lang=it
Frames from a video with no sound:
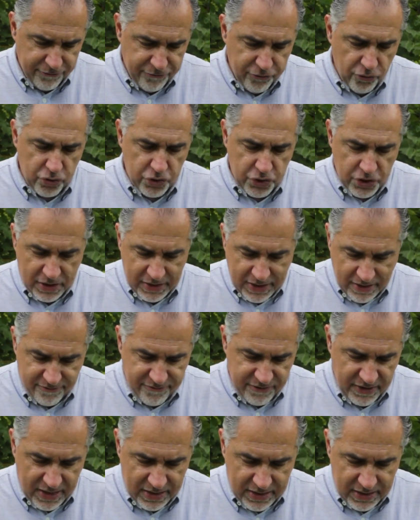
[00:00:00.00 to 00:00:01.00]
fungere da
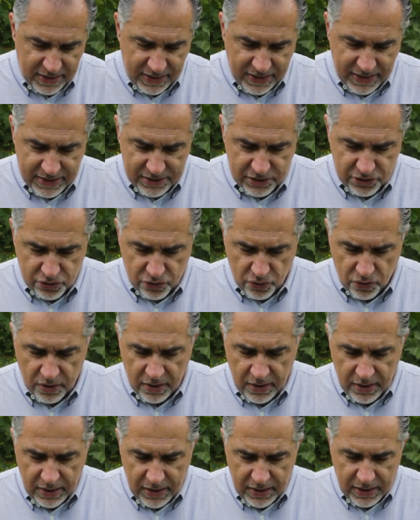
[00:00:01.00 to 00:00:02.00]
via d'ingresso
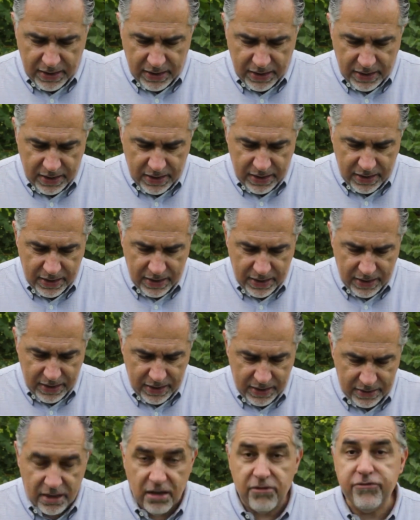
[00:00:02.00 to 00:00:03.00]

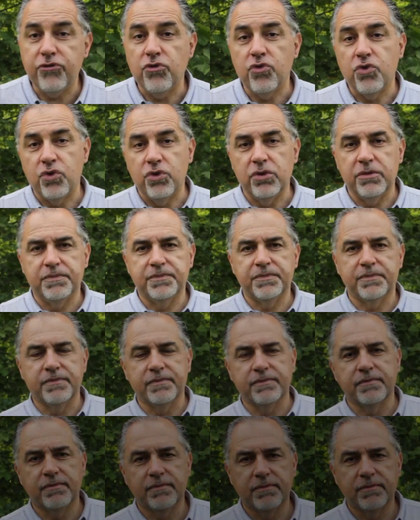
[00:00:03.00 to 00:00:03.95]
eh, del fungo.